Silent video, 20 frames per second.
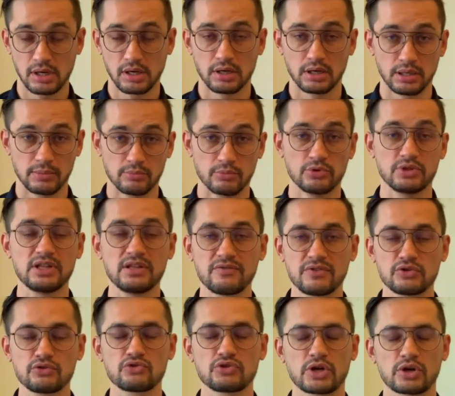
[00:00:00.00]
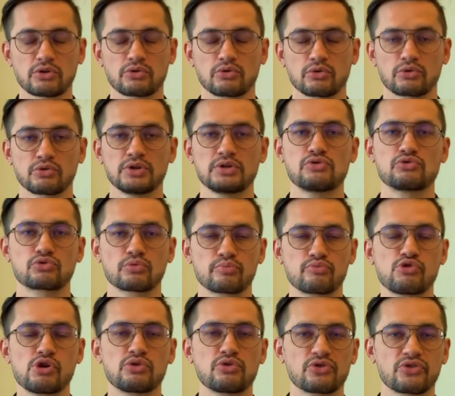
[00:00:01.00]
Les monnaies fiduciaires que l'on connaît ne sont
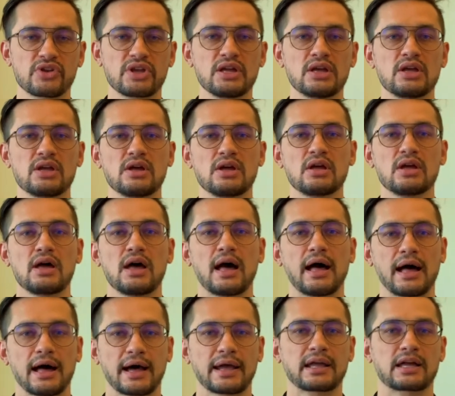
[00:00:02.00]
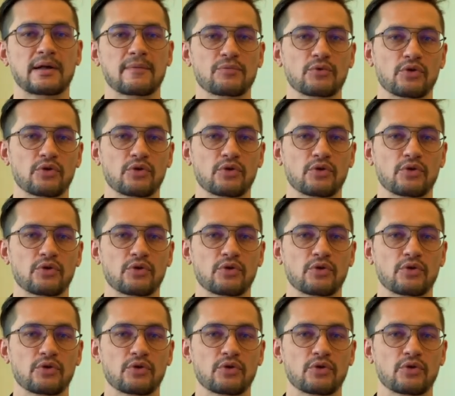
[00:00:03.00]
plus adossées à rien.